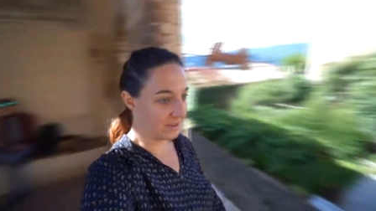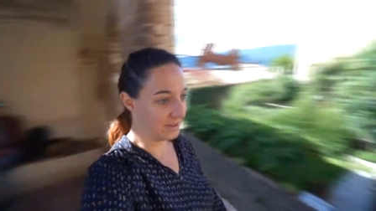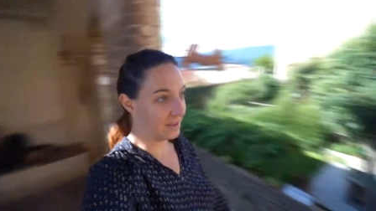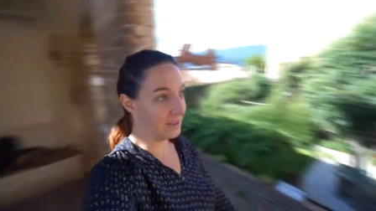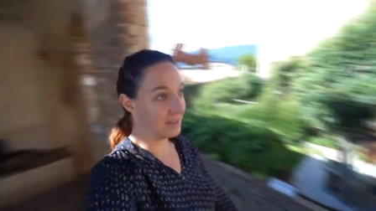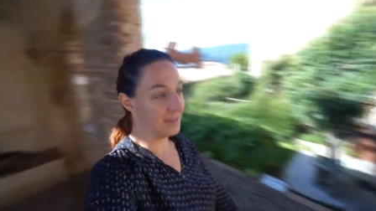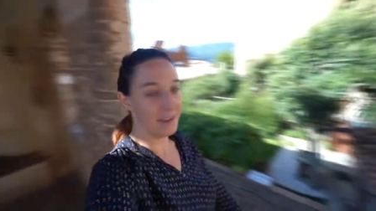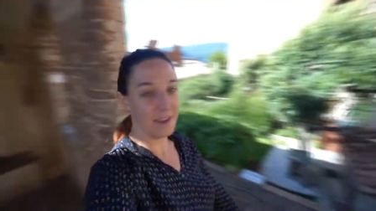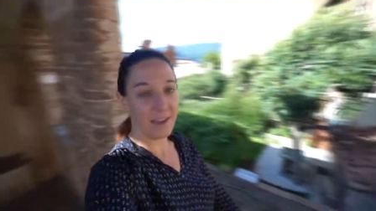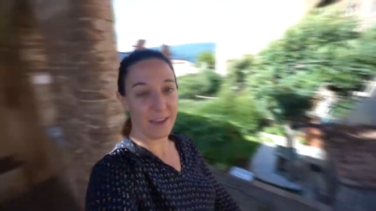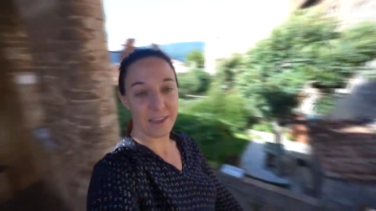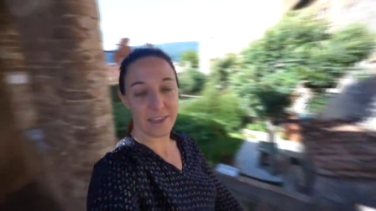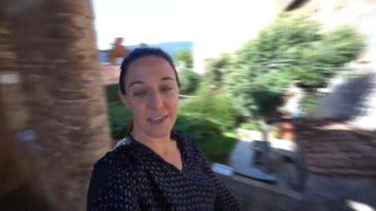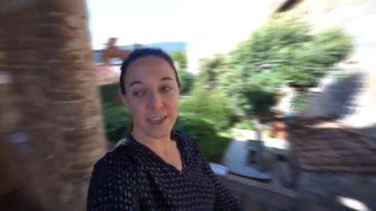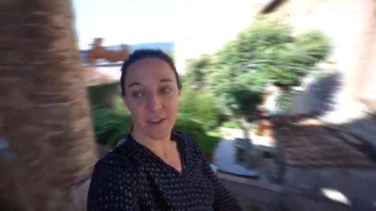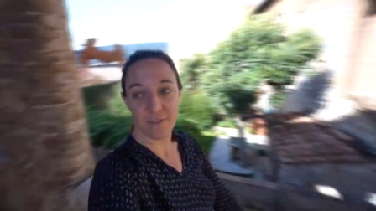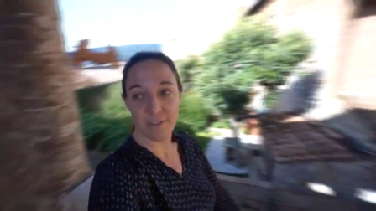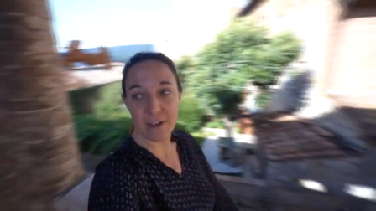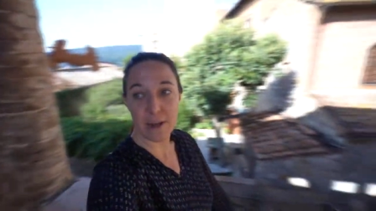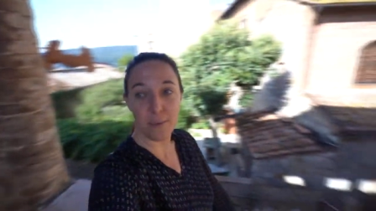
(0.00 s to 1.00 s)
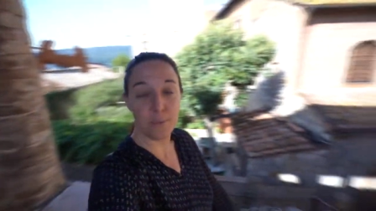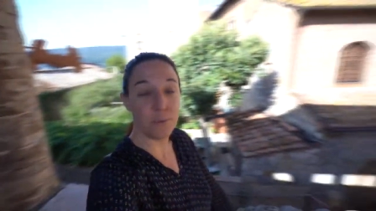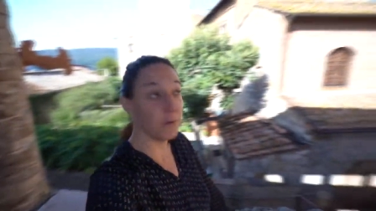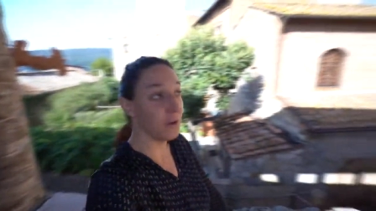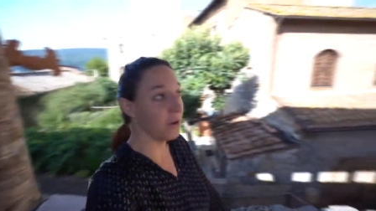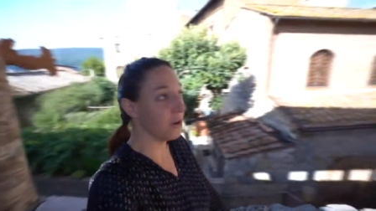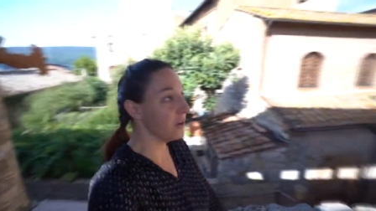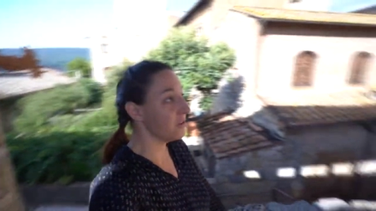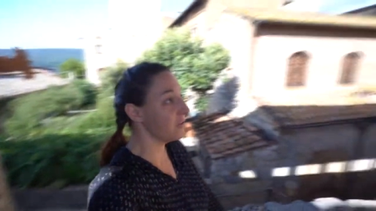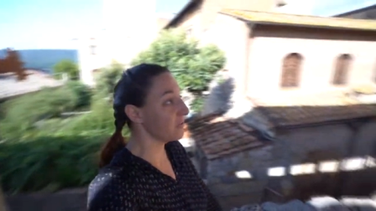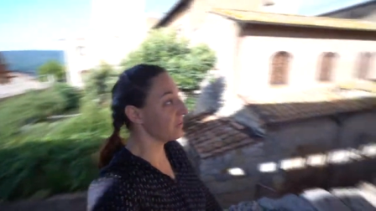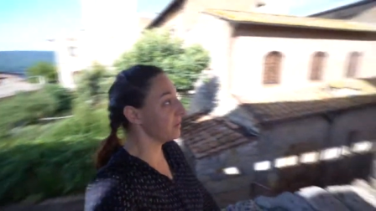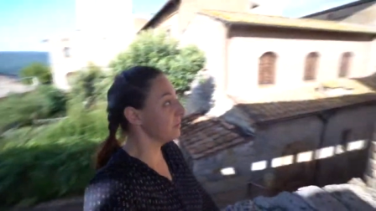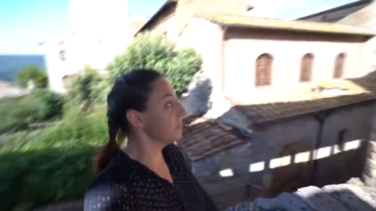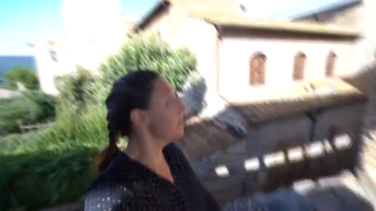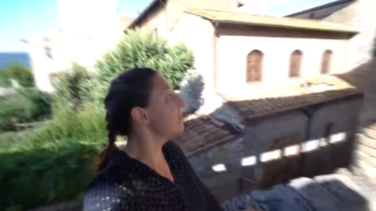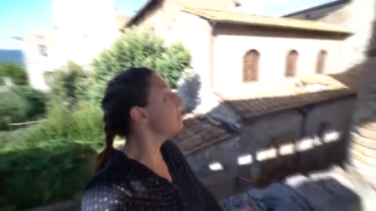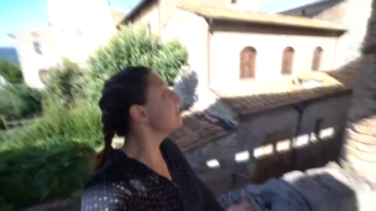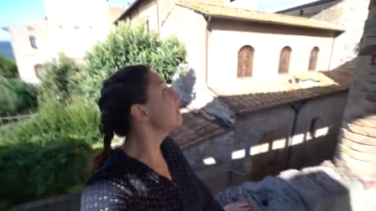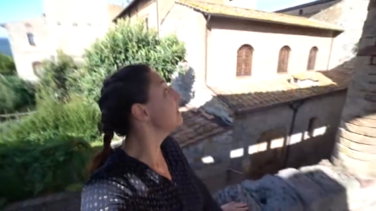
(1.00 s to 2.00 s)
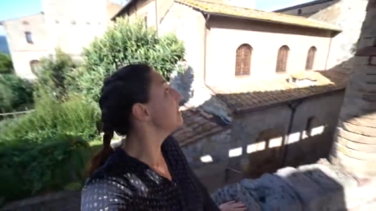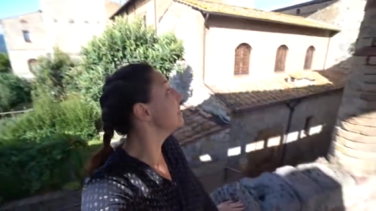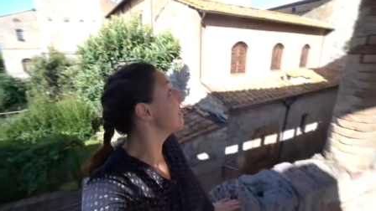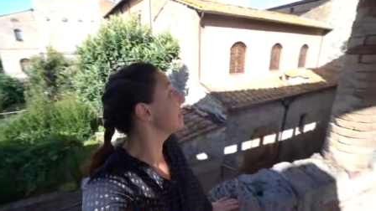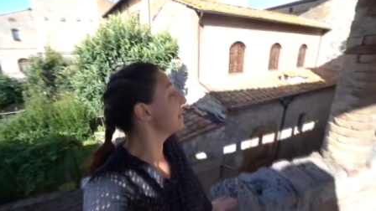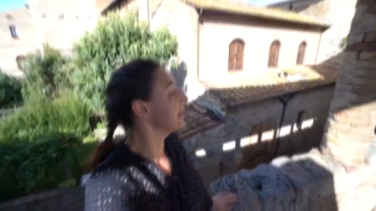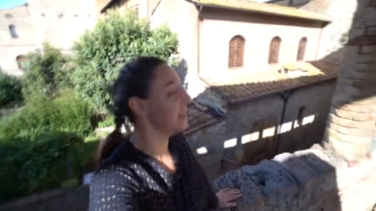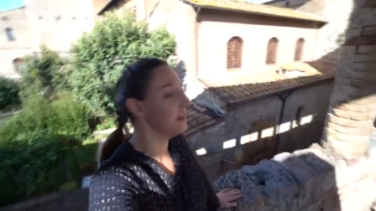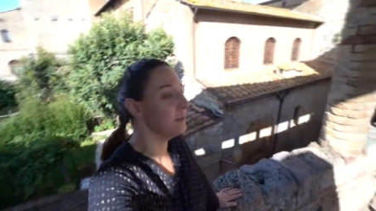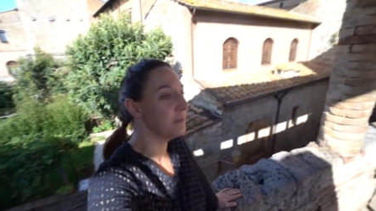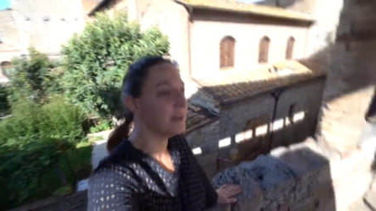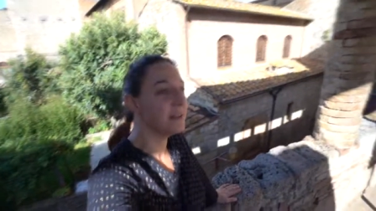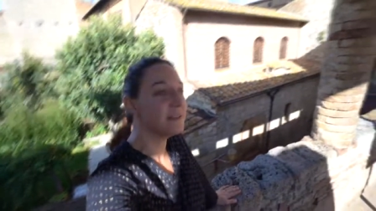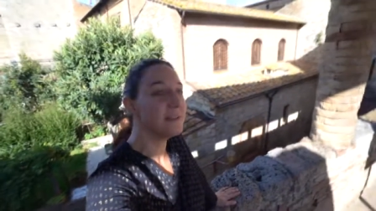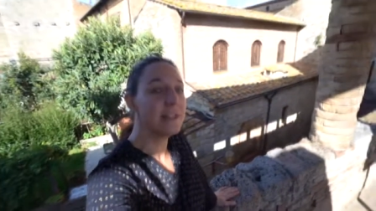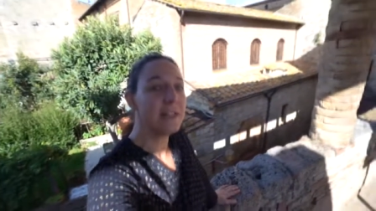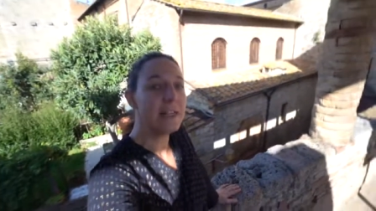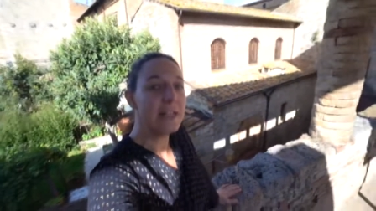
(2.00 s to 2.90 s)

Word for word: C'était à qui avait la plus grosse vraiment, littéralement.